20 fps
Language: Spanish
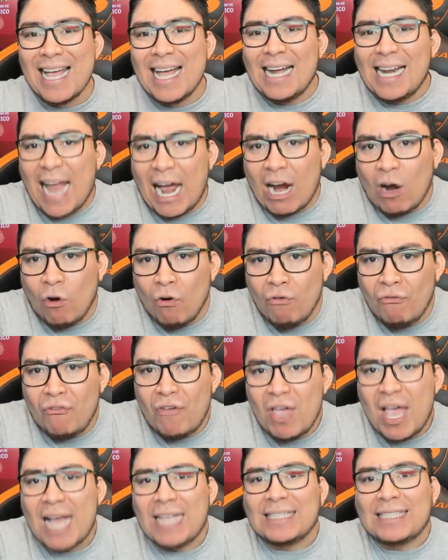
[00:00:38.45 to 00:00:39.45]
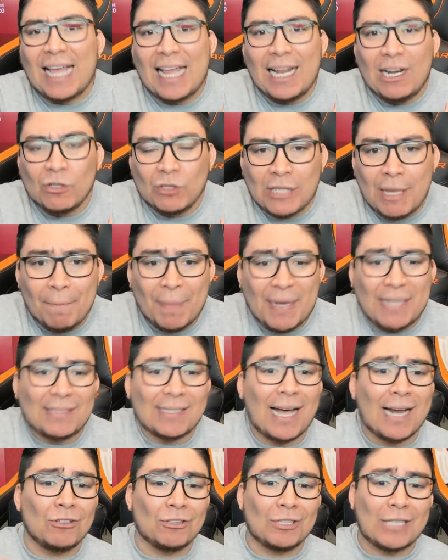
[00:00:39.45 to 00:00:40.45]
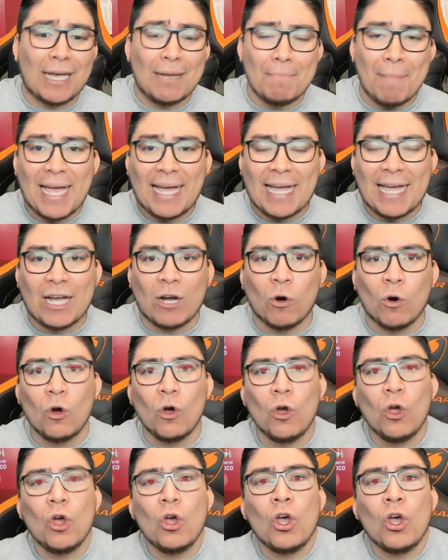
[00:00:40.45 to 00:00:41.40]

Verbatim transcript: la confianza de los empresarios en México.